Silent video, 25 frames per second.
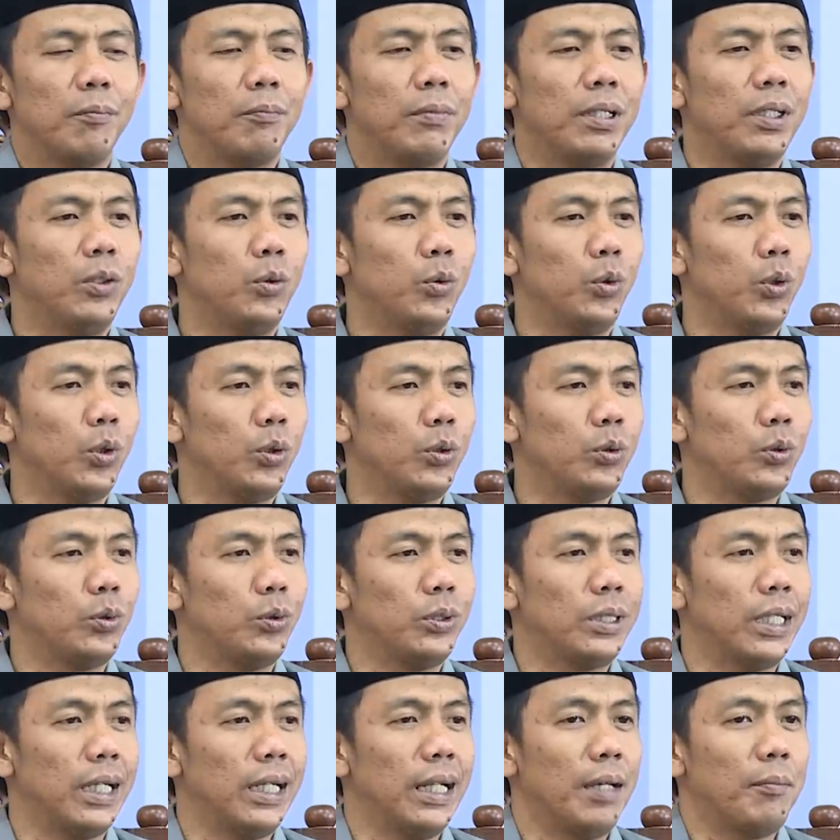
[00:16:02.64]

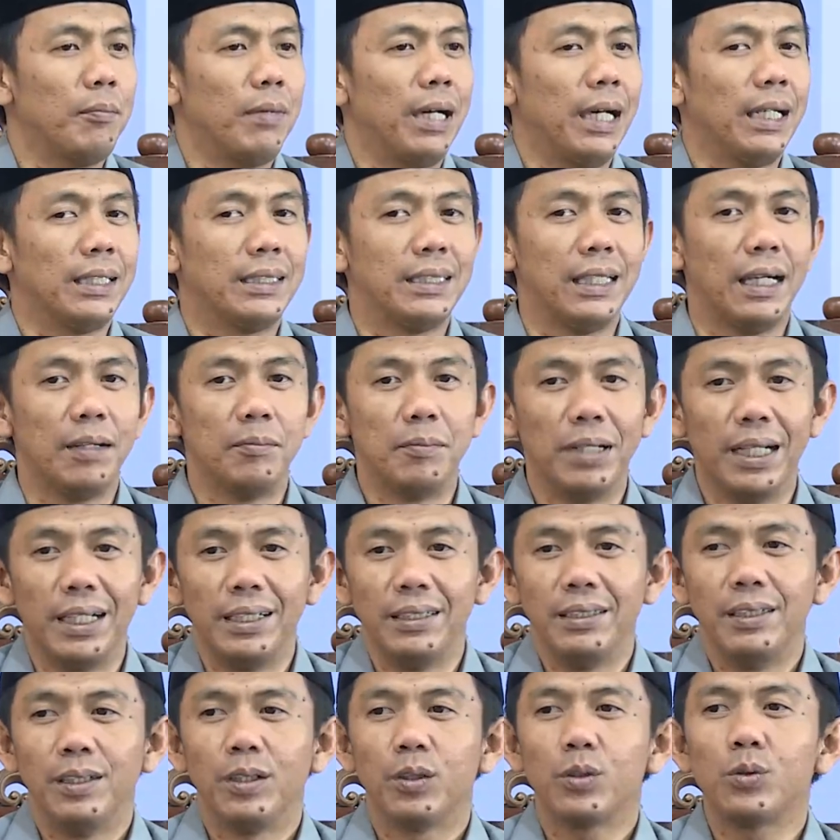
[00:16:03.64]
menurutku dalam
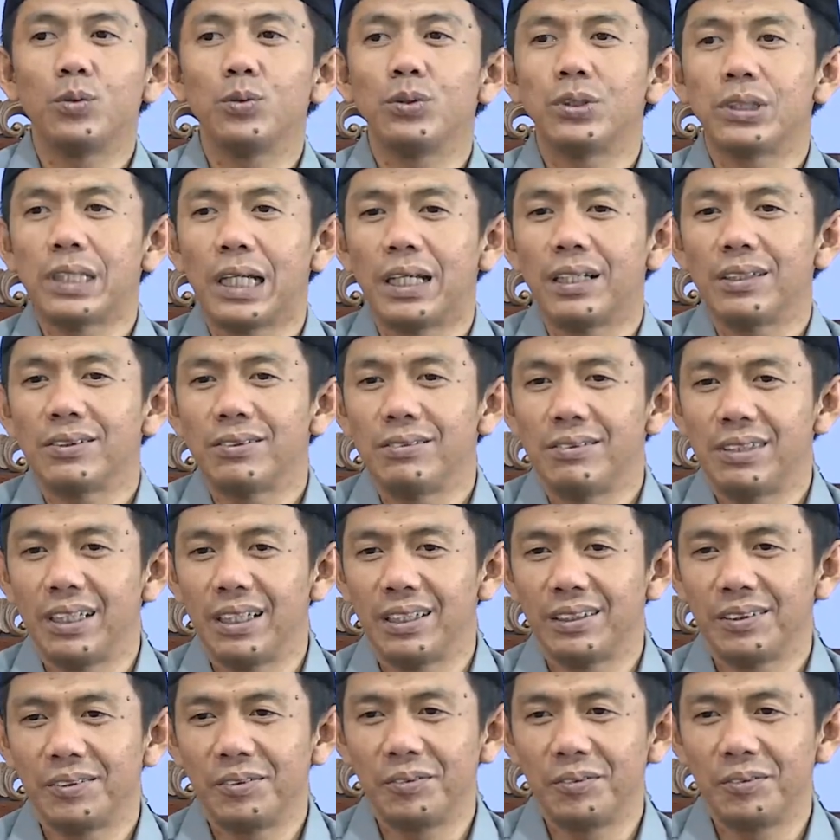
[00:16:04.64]
agama, rusak sudah.